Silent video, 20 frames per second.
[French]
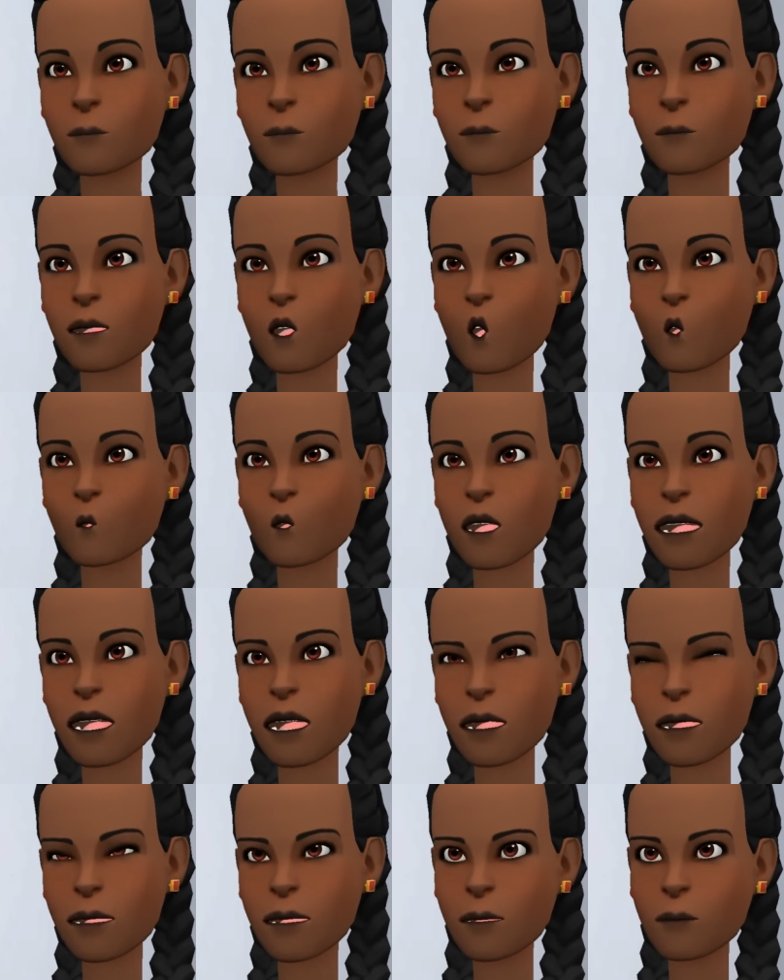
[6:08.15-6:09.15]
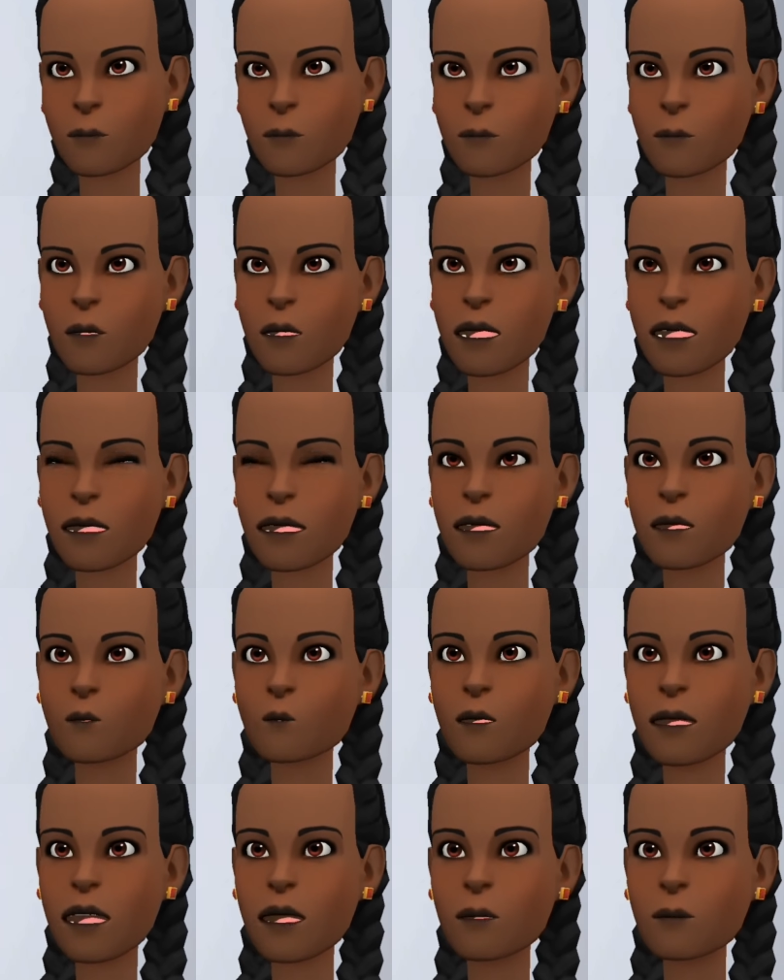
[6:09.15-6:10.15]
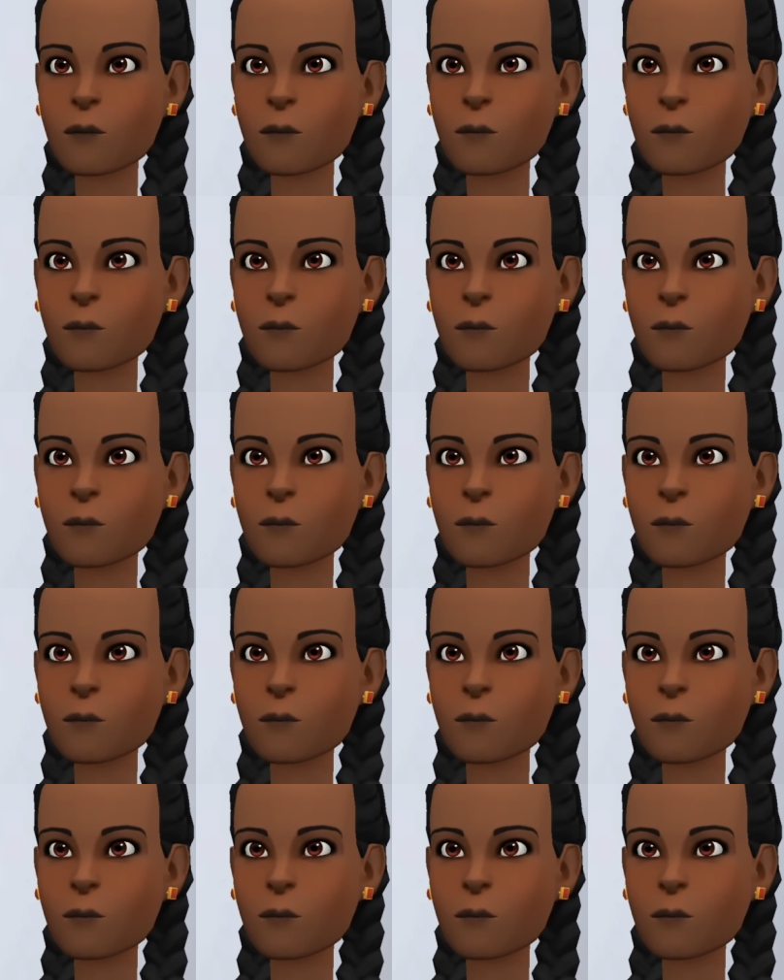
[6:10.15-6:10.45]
sont presque des sorciers.